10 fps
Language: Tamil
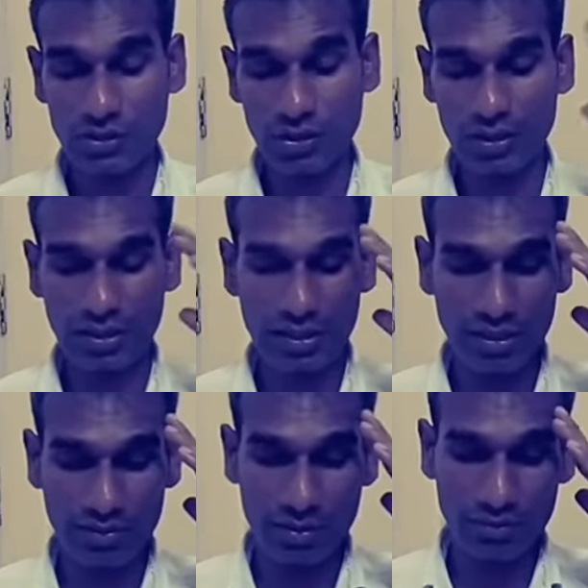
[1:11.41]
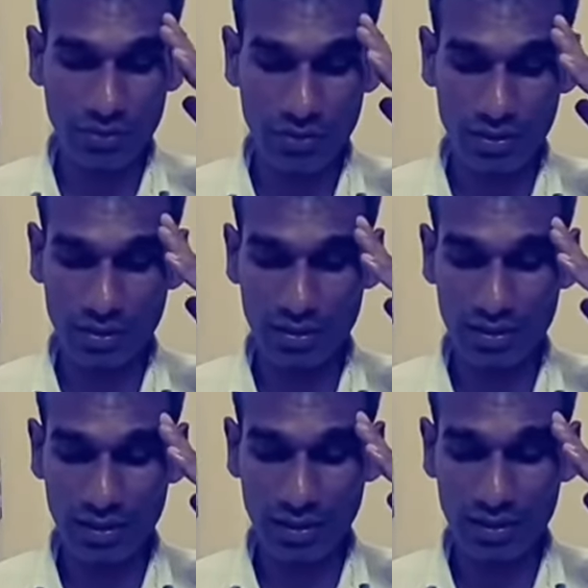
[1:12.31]
ஸோ அதில் கவனம் கொடுங்க
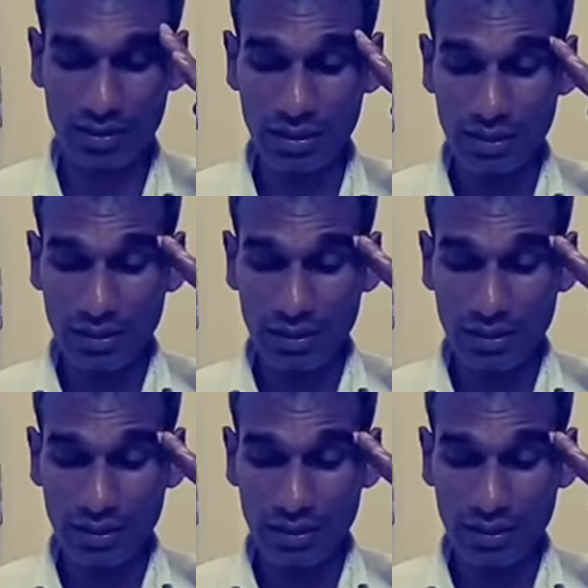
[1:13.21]
ஏன்னா